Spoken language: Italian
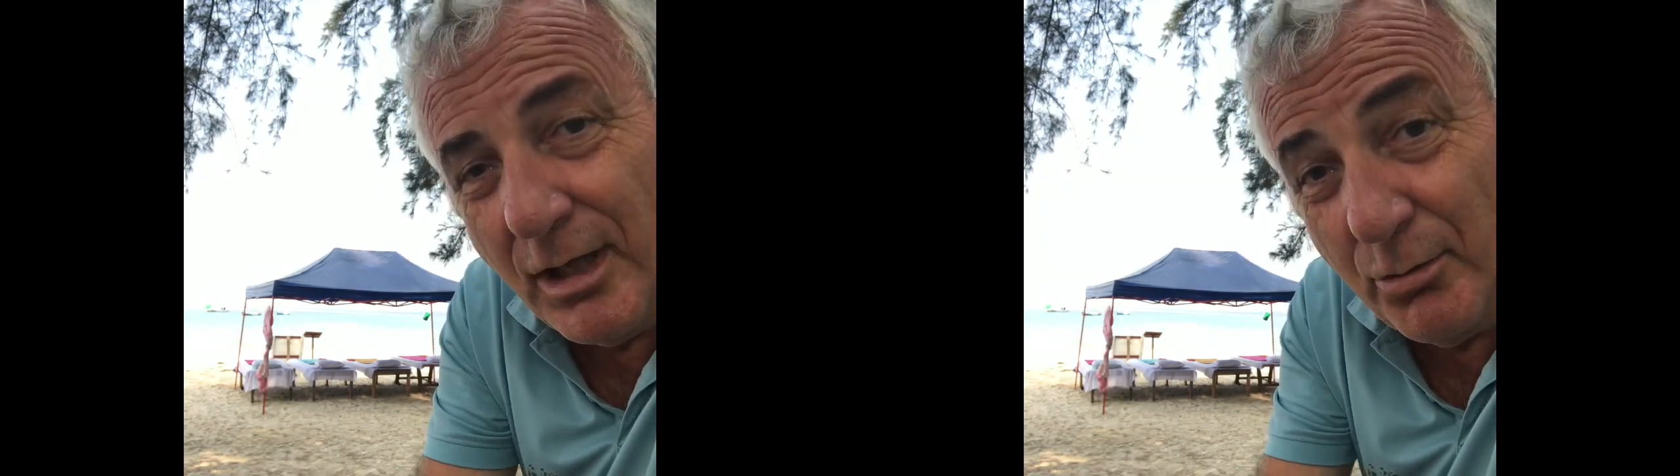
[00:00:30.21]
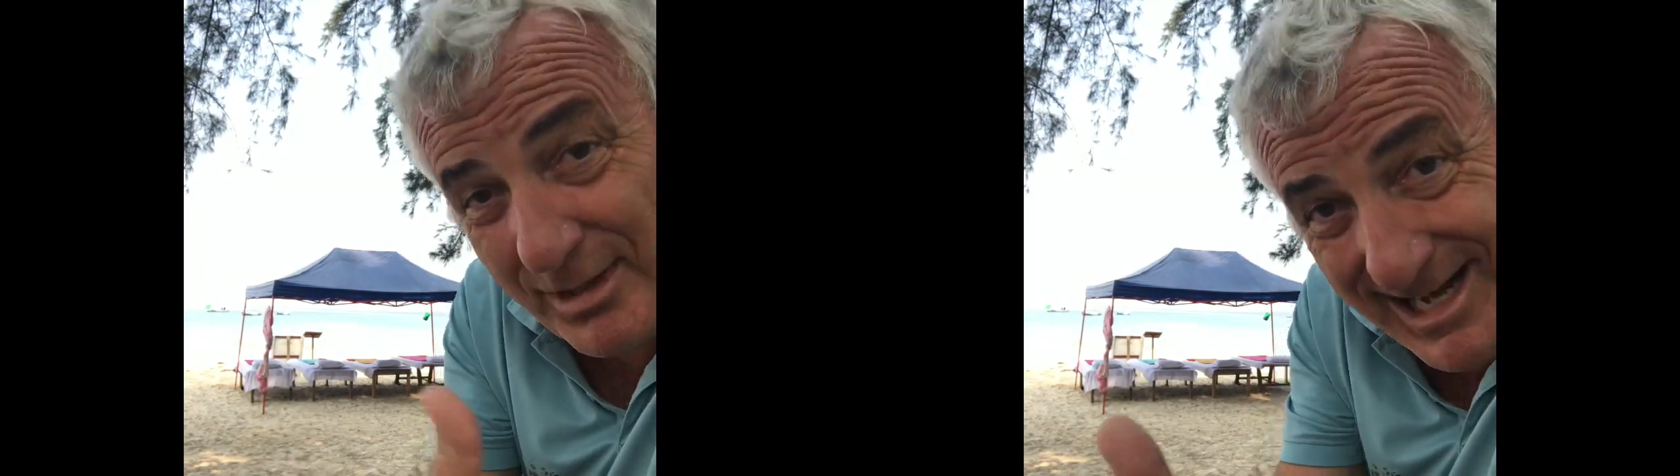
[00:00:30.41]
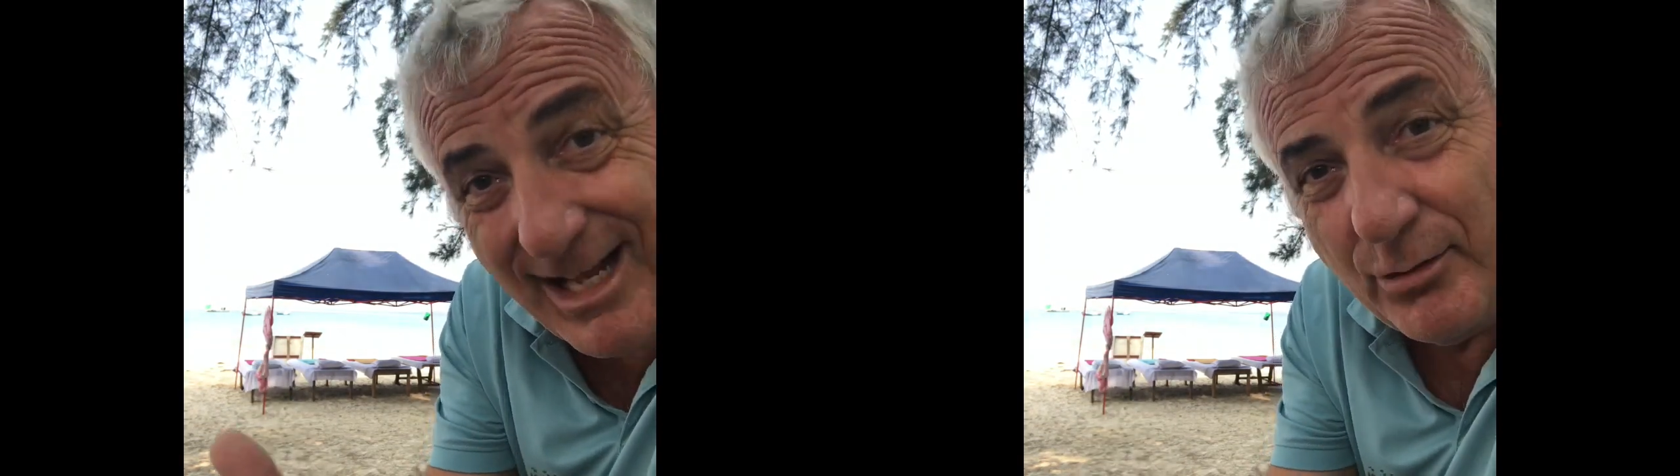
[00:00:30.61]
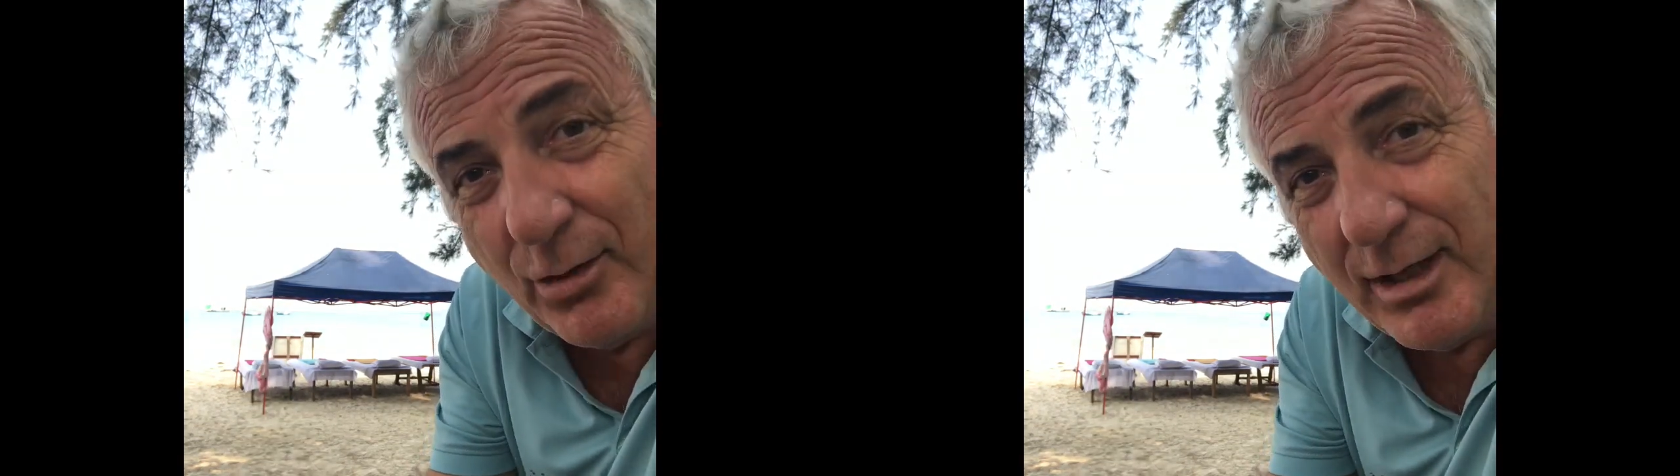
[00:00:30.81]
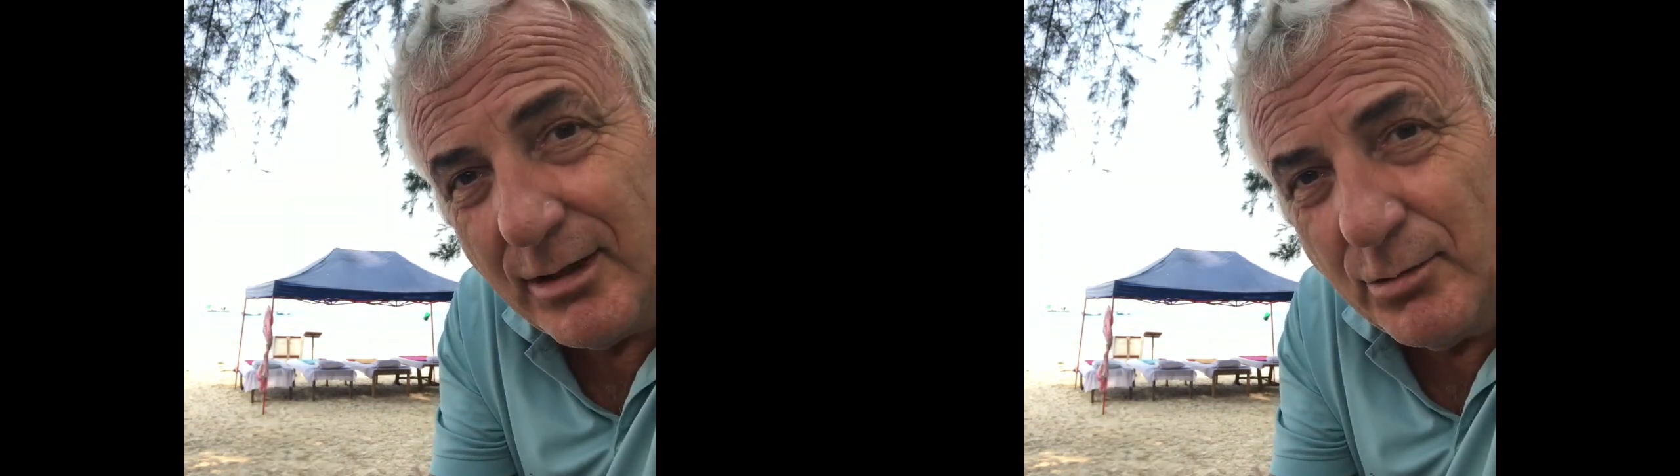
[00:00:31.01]
Lui è nato a
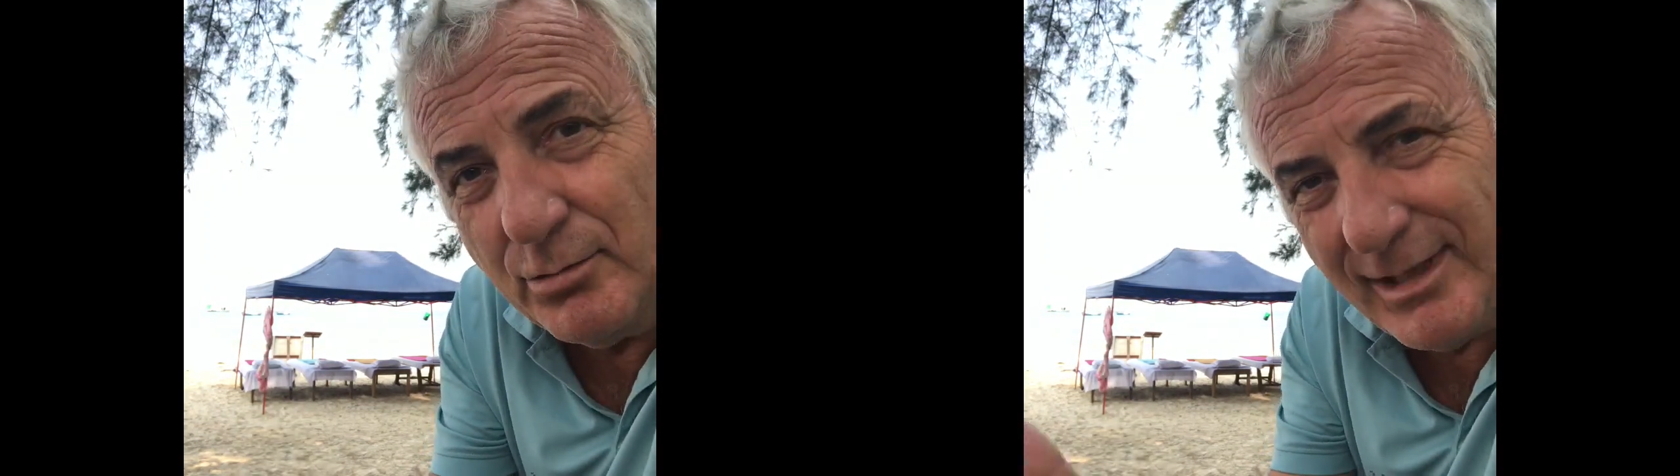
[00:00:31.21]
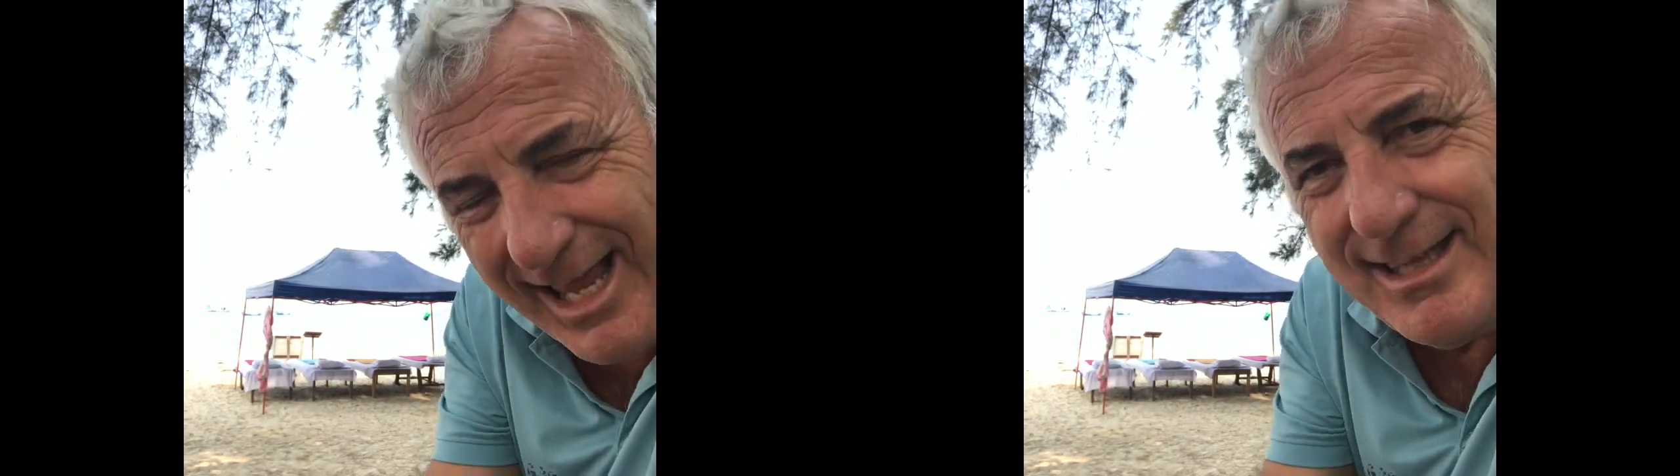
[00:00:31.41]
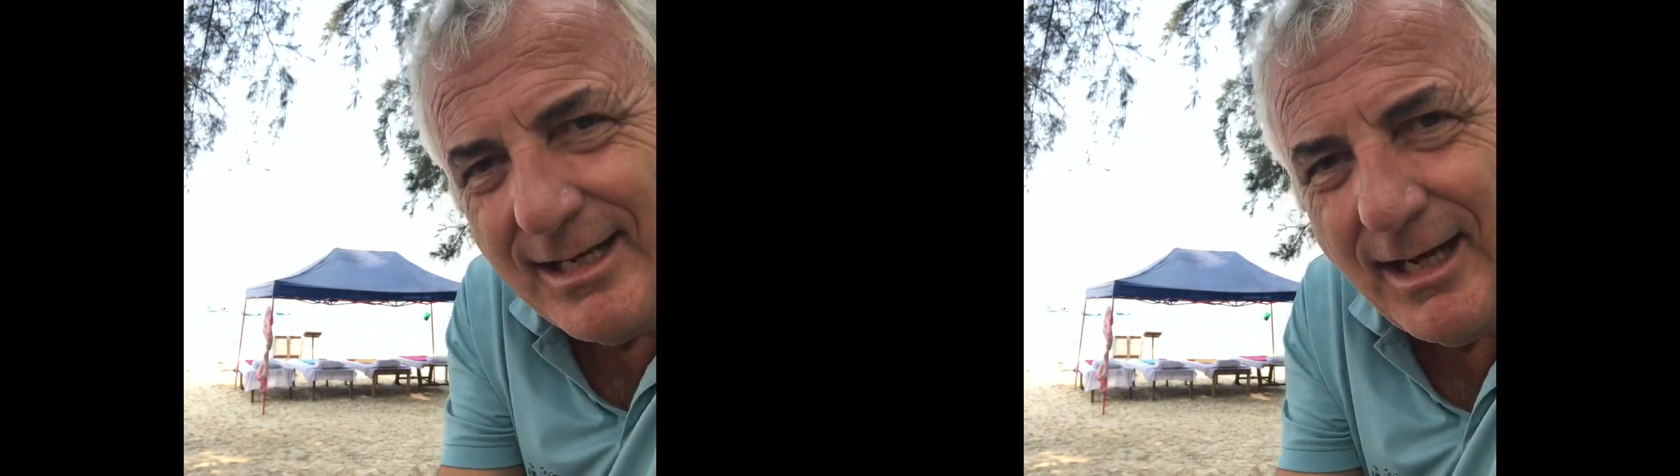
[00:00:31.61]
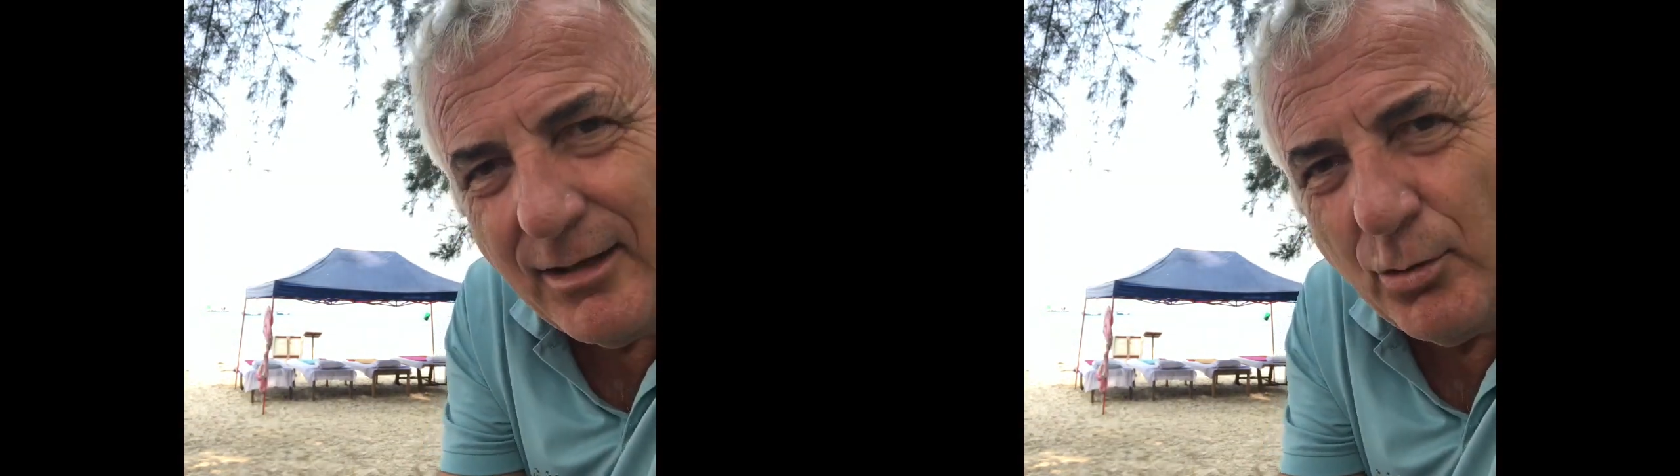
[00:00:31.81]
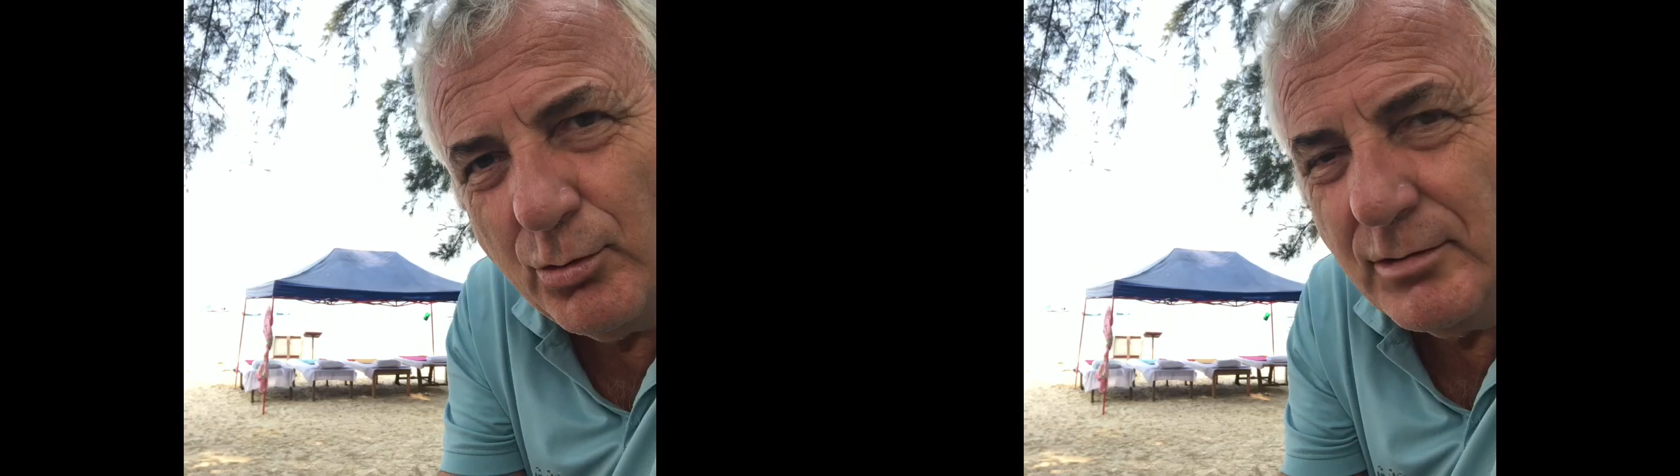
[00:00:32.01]
Calcutta, è di
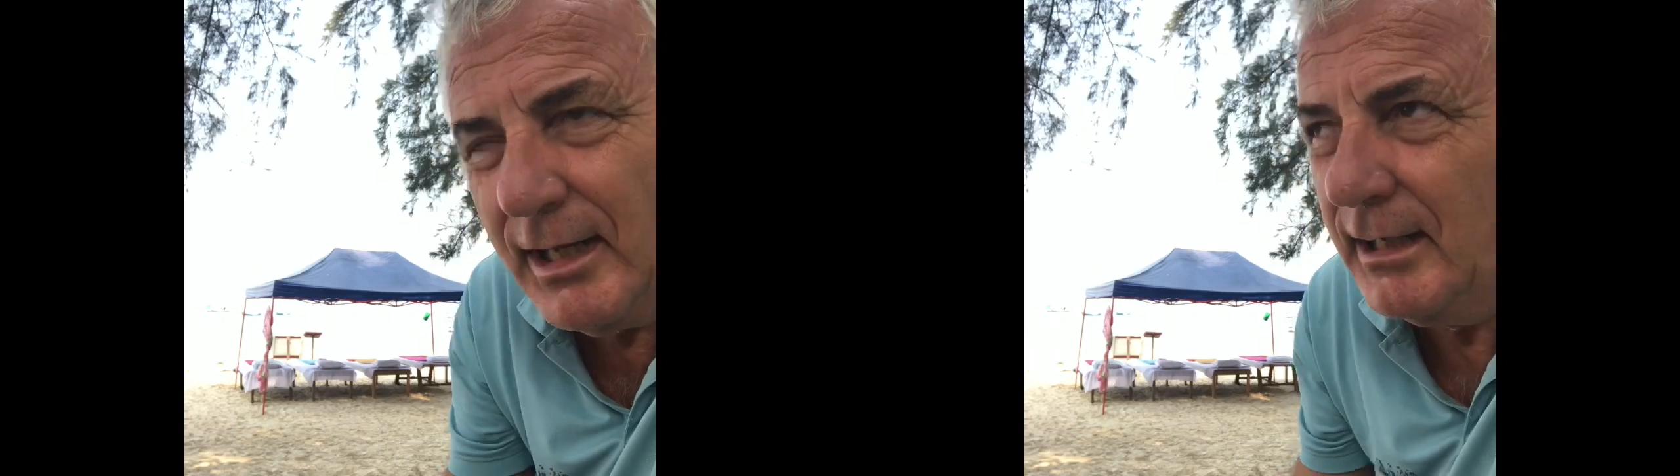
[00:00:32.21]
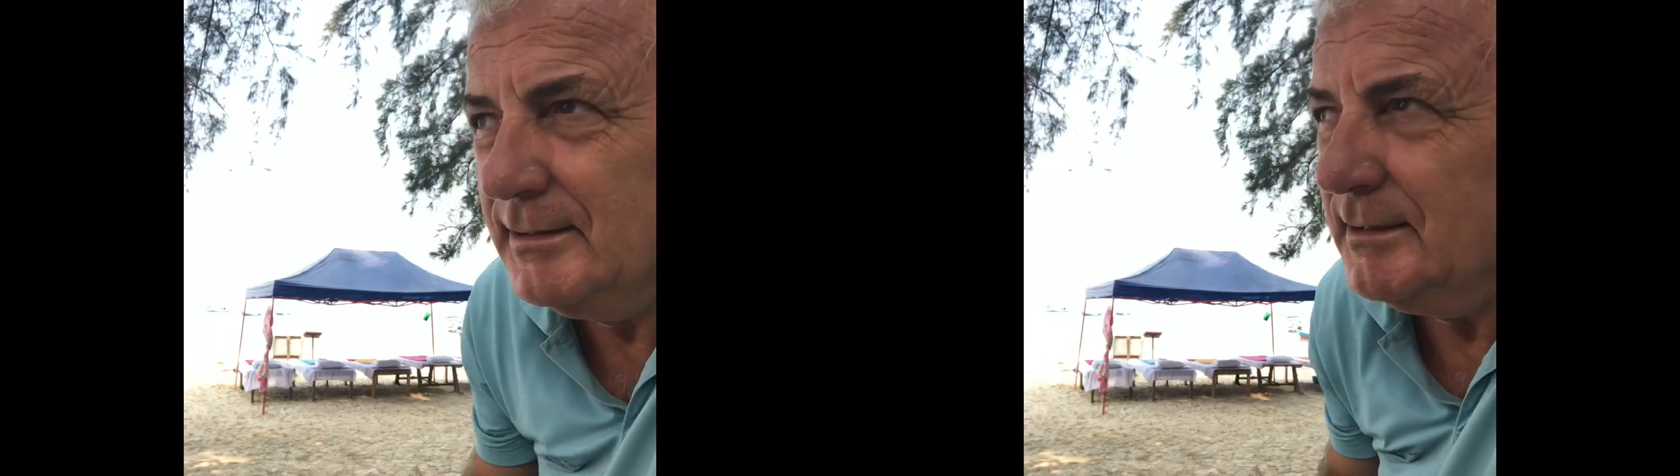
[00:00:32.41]
Calcutta